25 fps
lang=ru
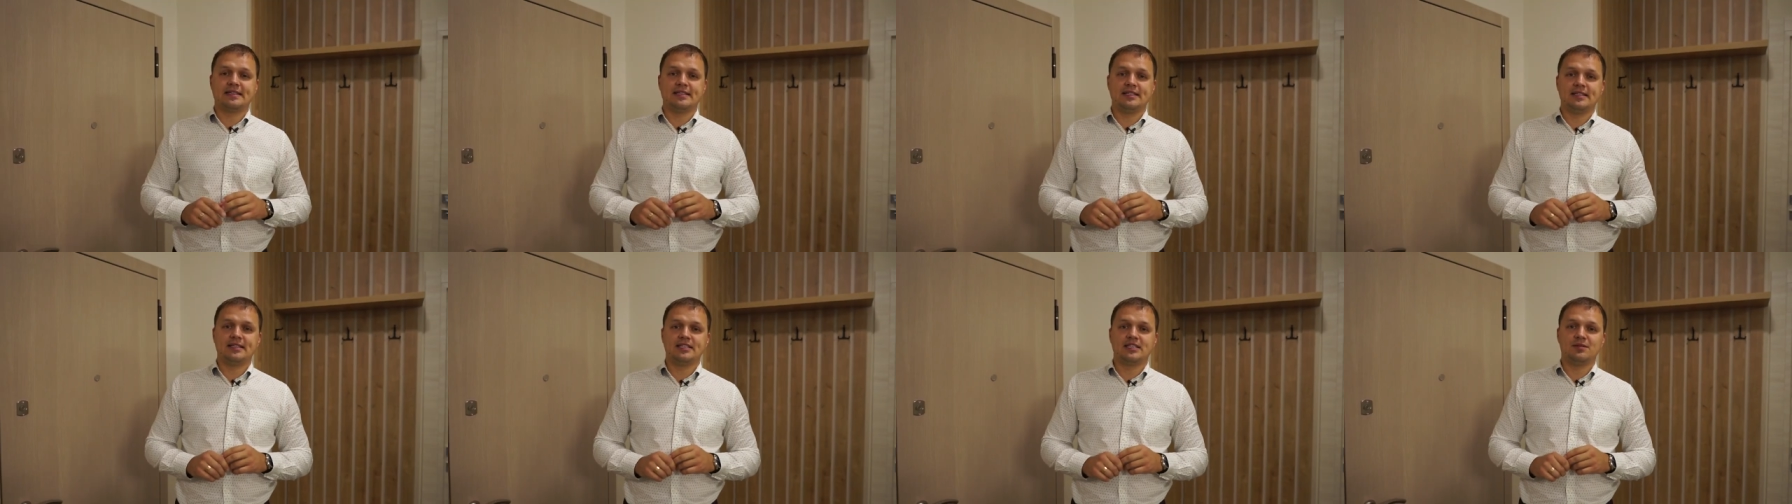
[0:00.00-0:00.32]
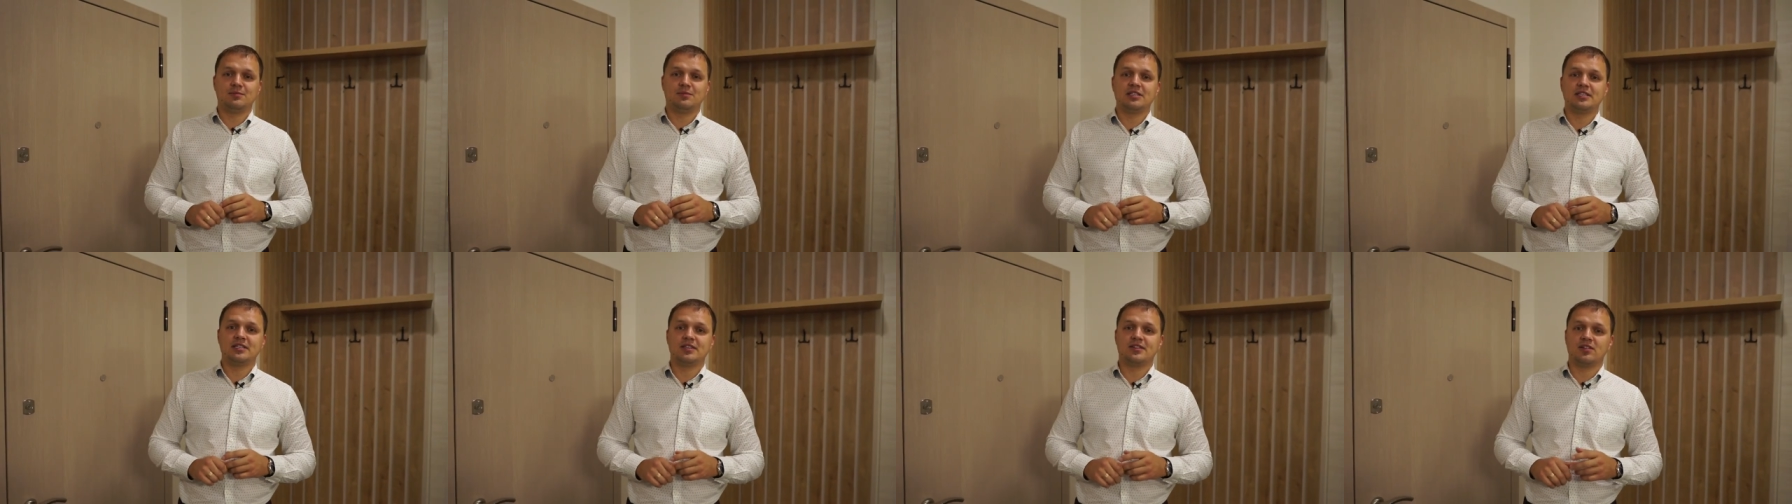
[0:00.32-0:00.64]
дело
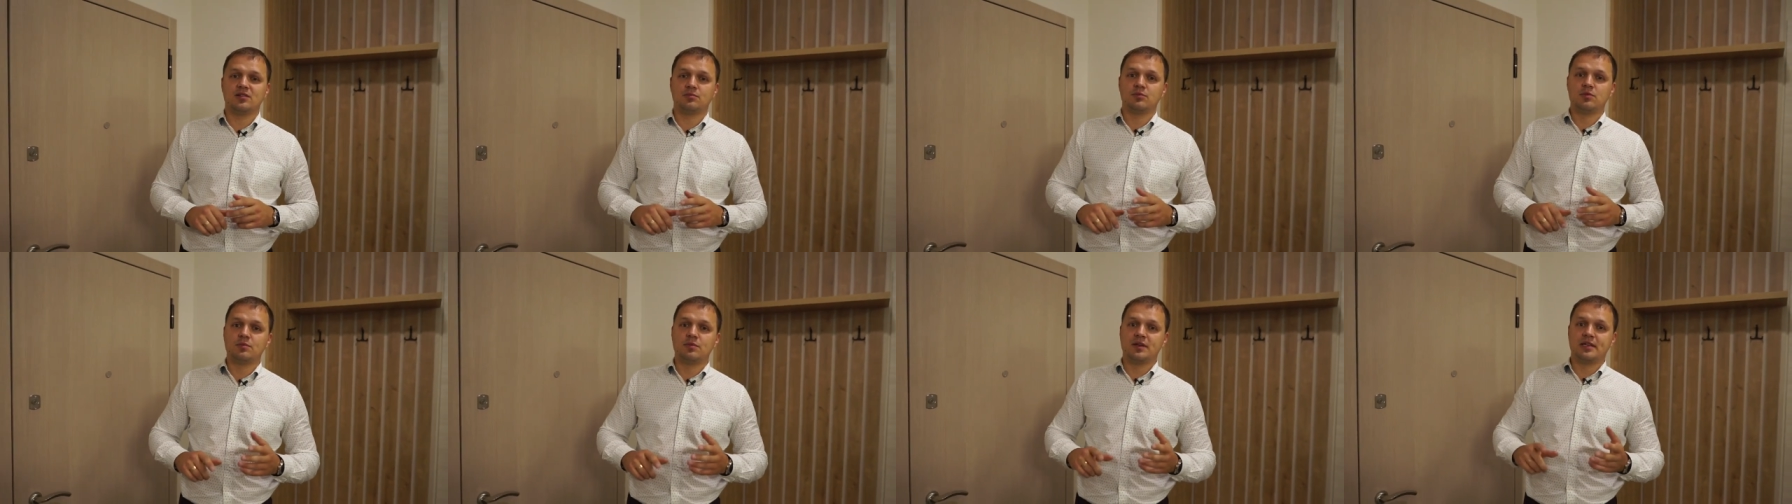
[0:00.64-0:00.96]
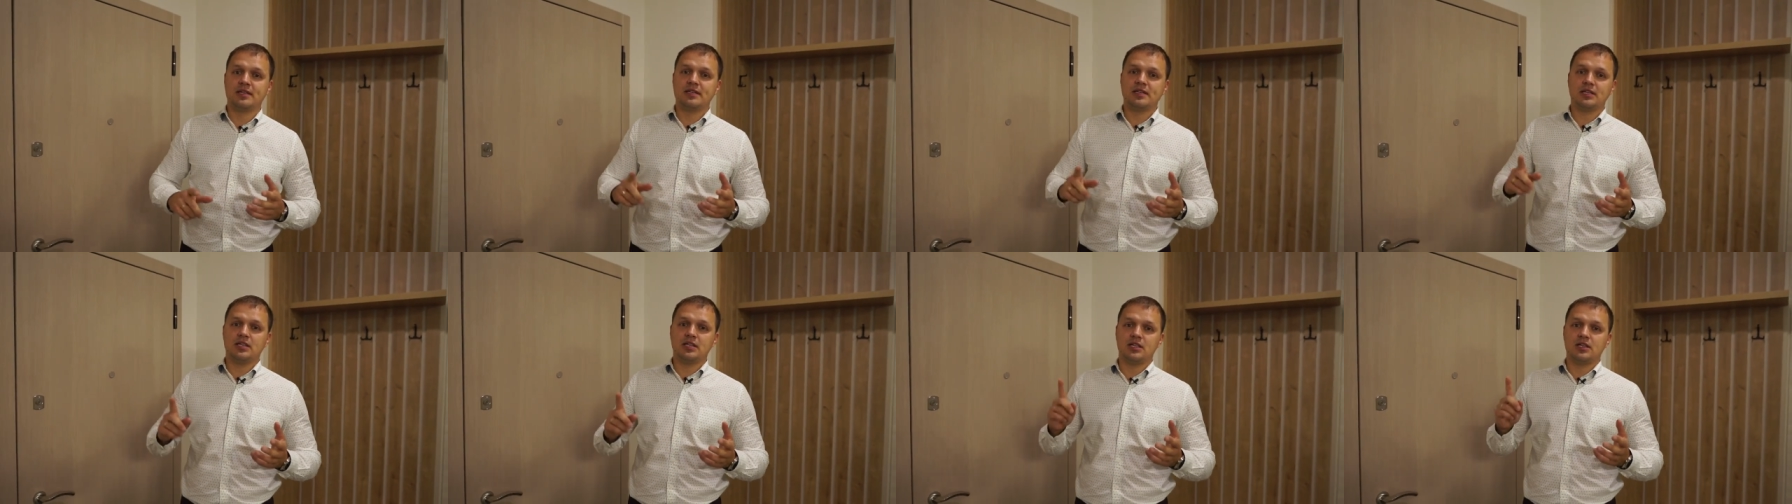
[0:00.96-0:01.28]
демонтировать. Мы
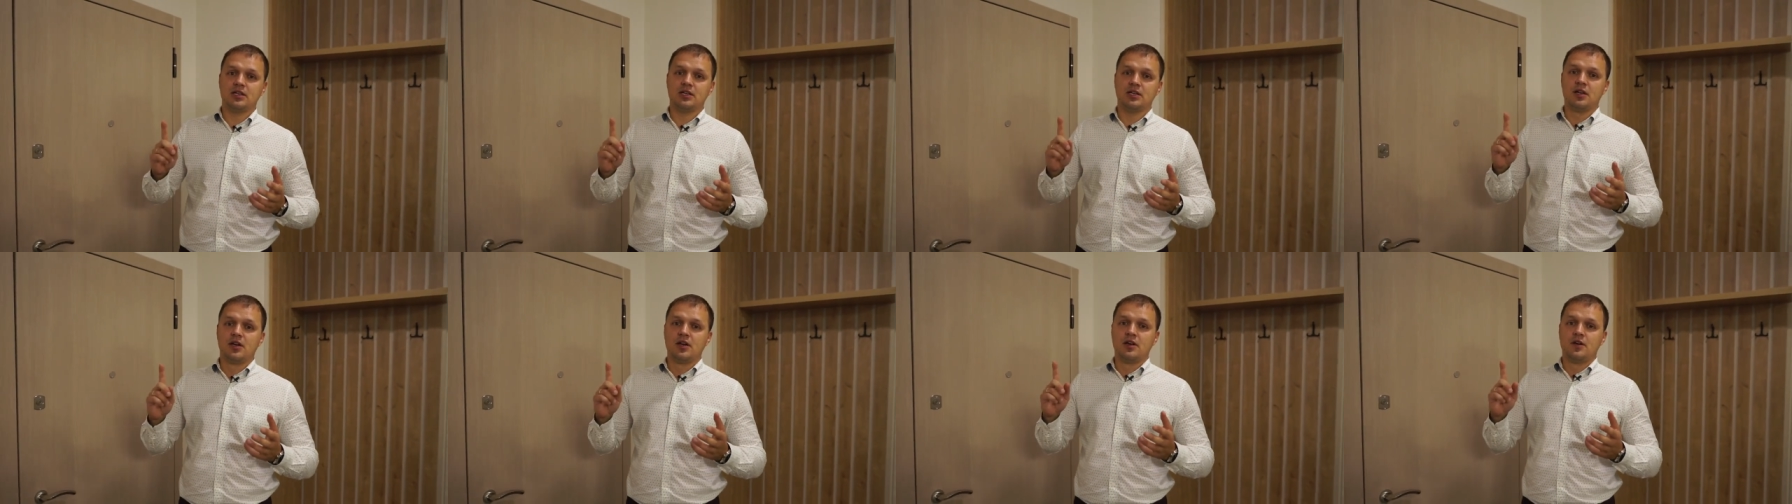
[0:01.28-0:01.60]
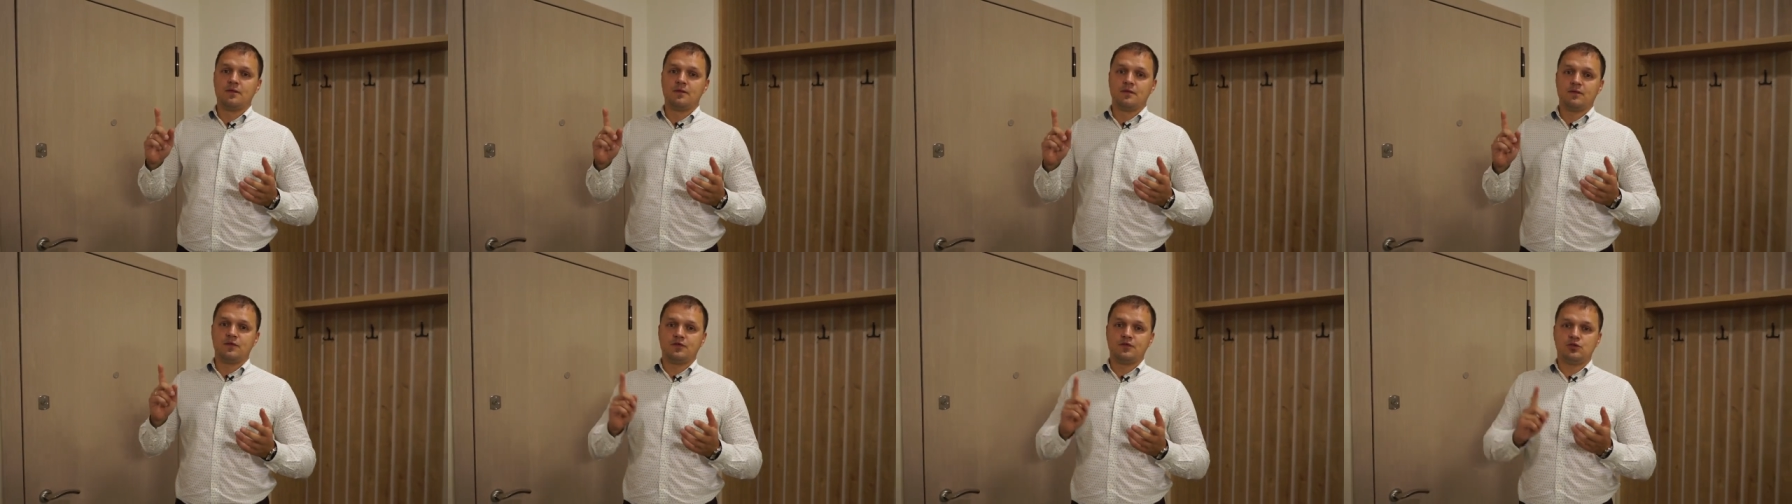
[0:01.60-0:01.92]
переделали
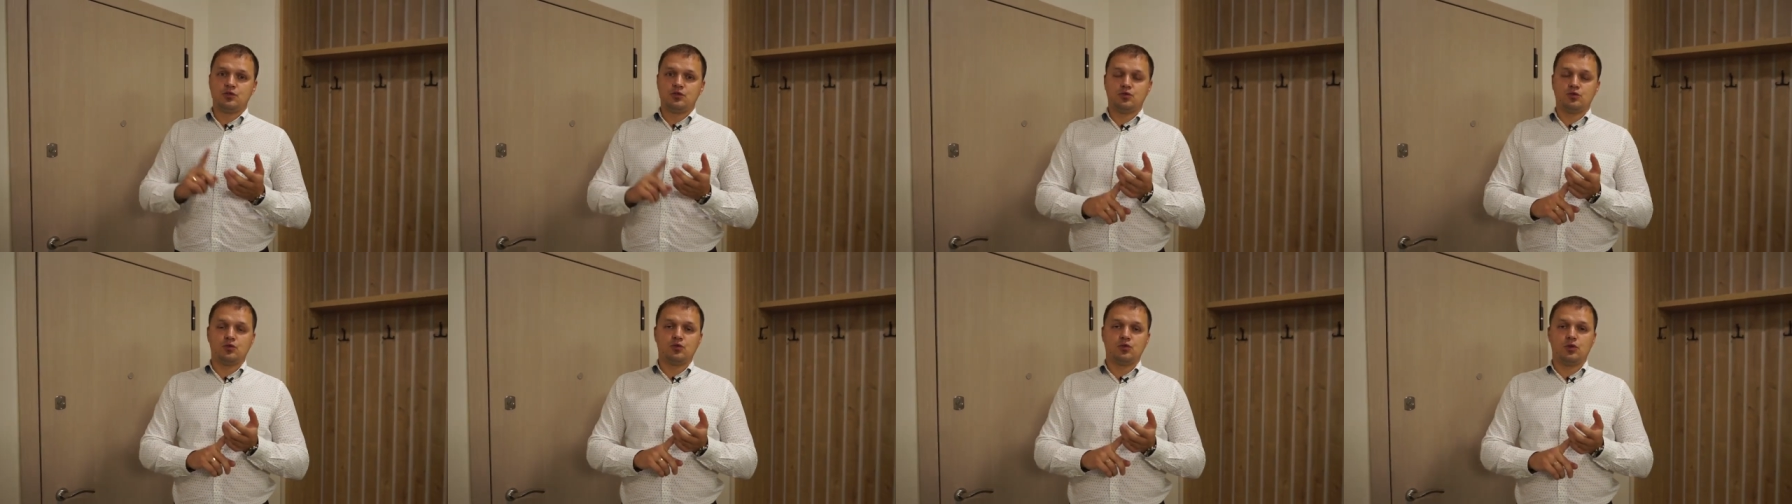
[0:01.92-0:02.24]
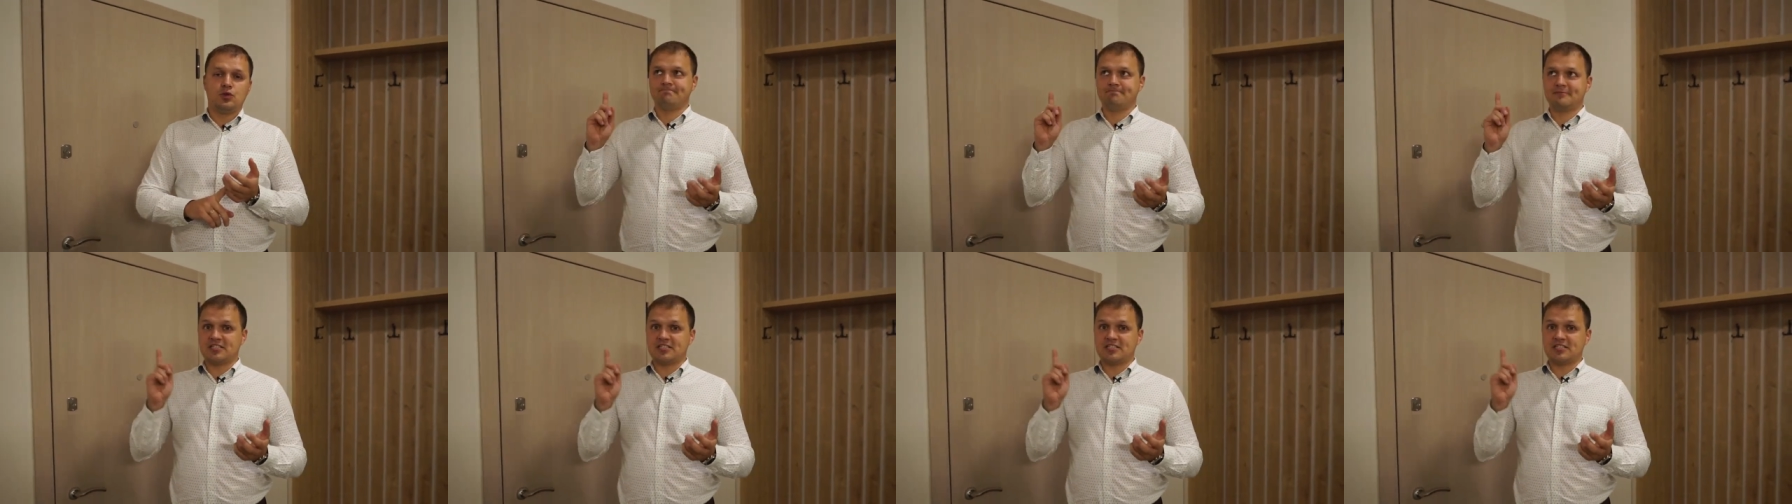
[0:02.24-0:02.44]
всю